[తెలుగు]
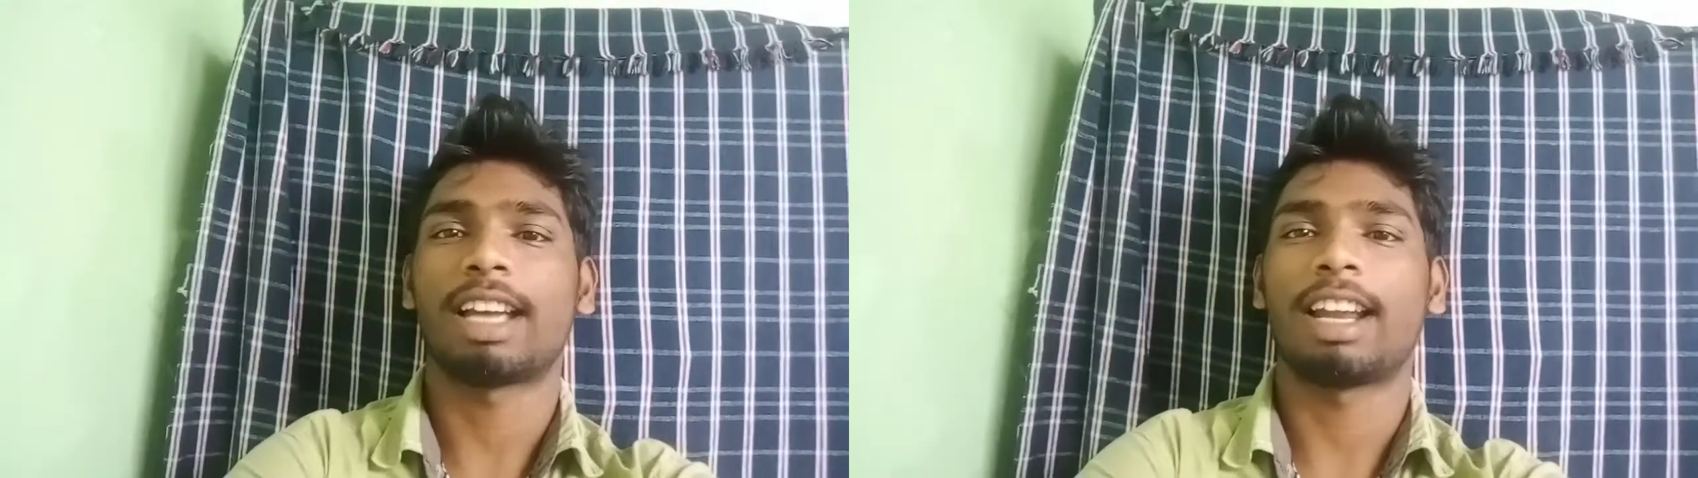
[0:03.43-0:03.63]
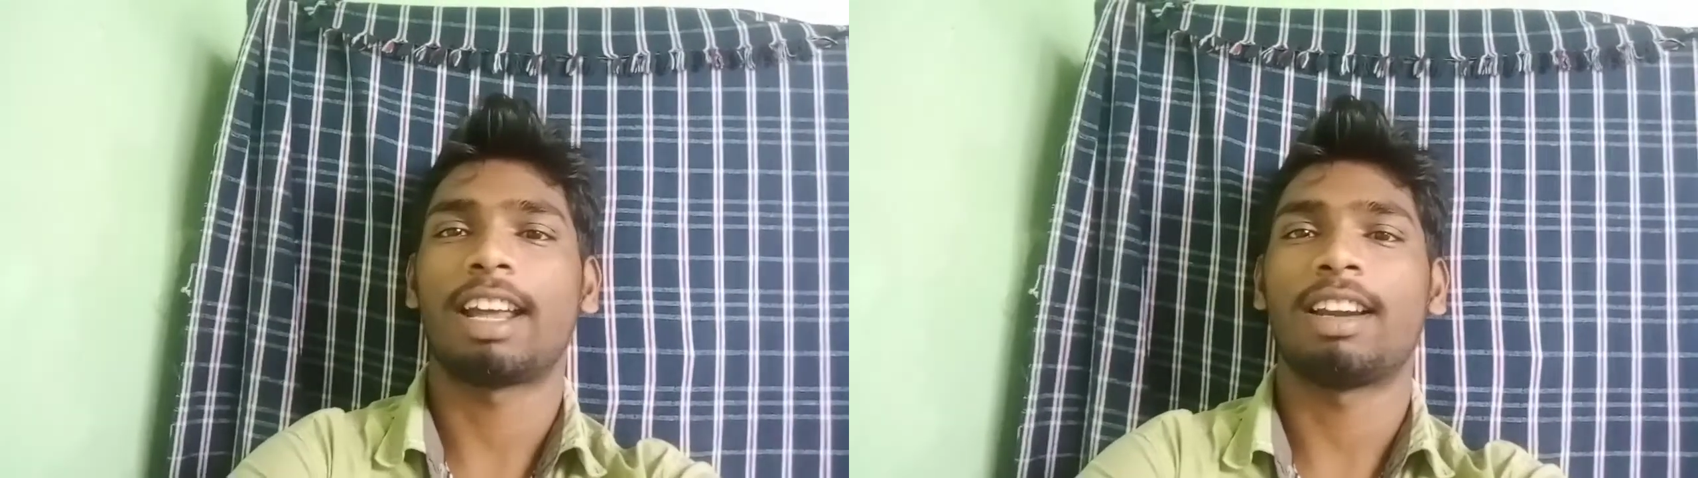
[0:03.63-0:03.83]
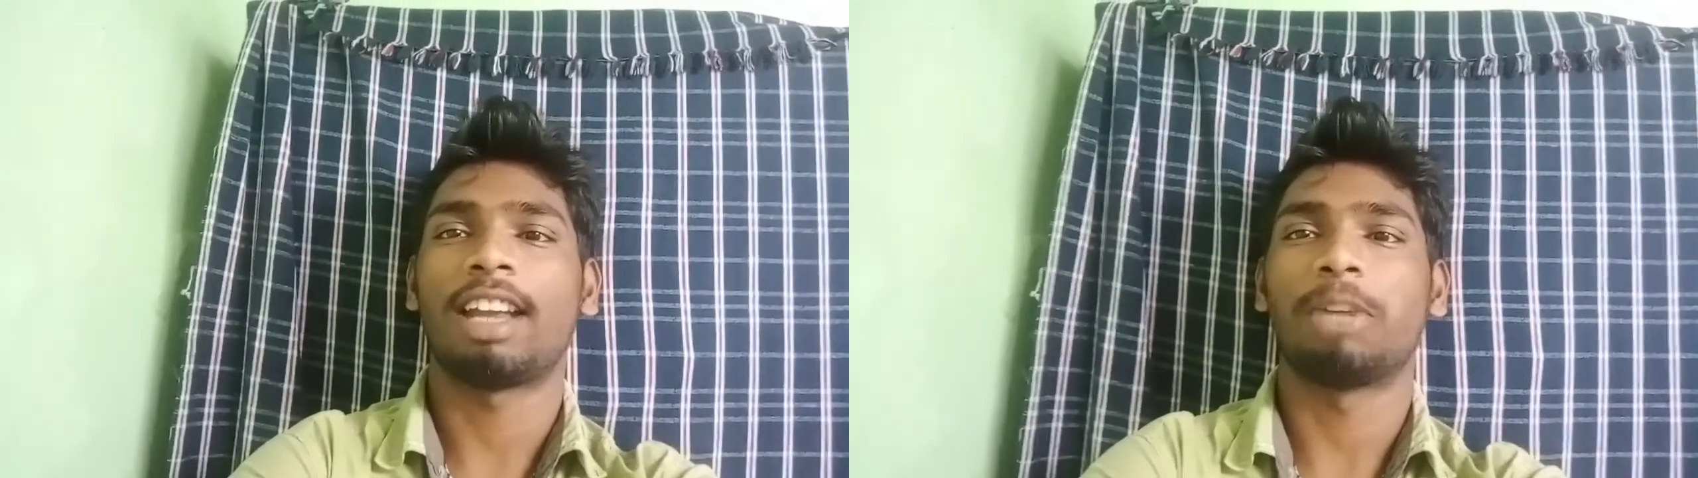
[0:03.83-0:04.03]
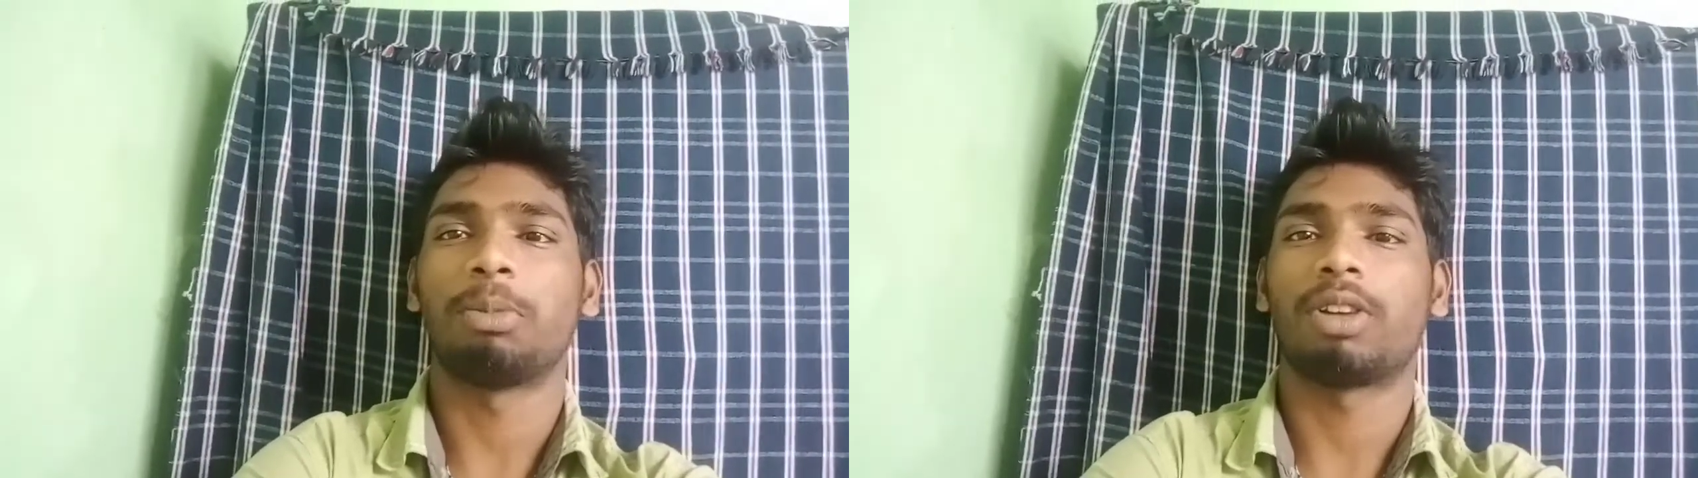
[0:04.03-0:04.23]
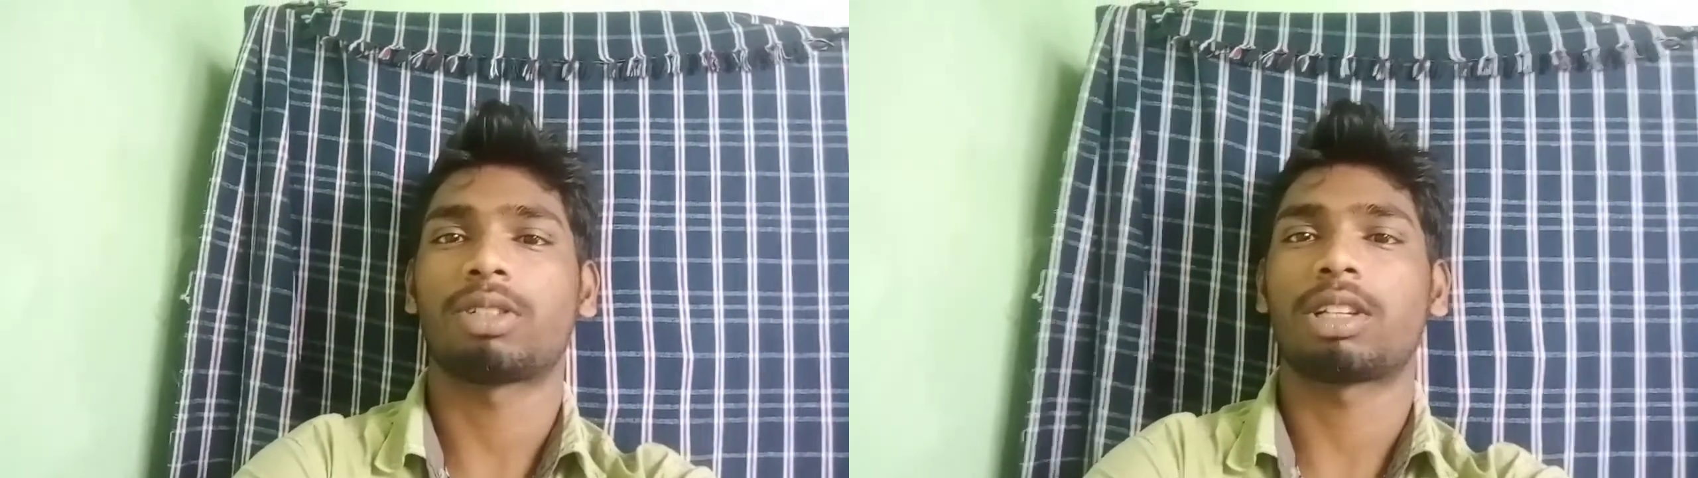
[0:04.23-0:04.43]
ఛానల్ నేను
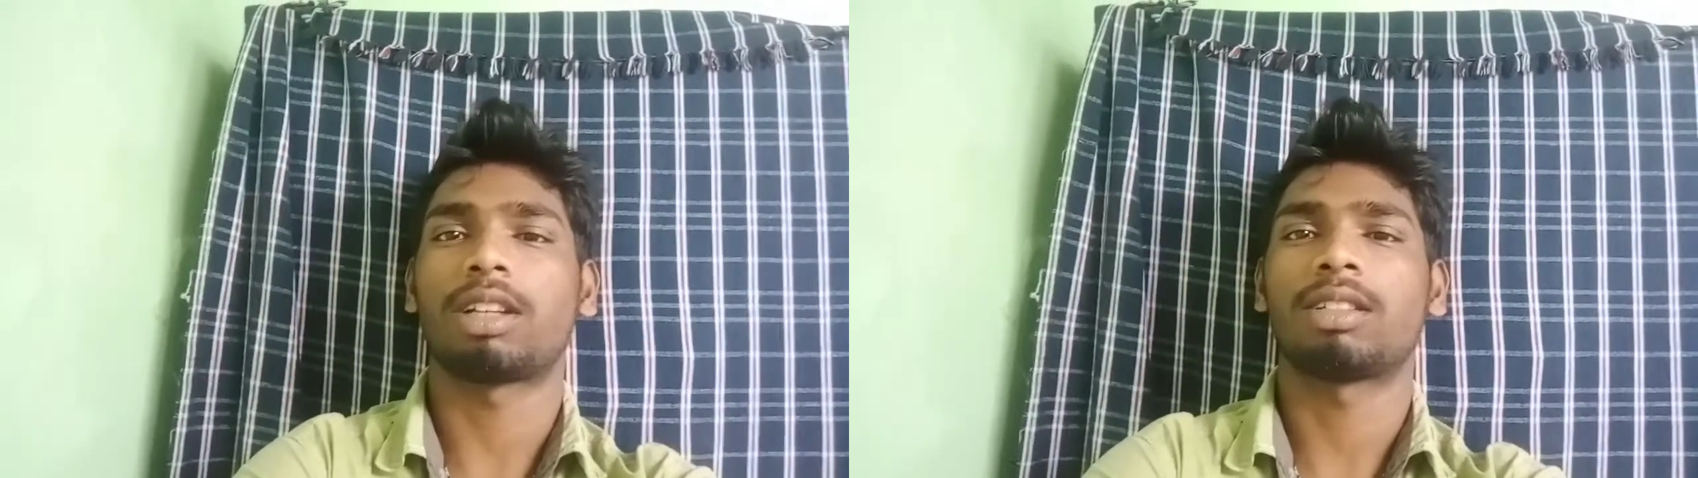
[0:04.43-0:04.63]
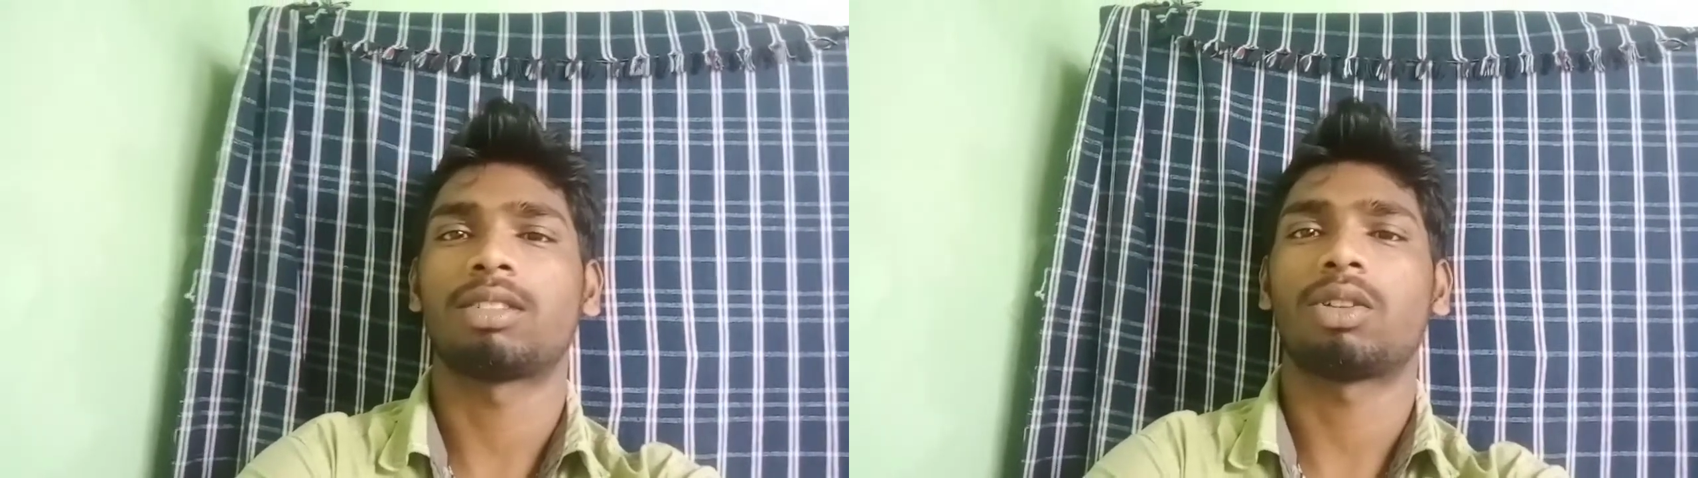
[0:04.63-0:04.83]
మీ క్వశ్చన్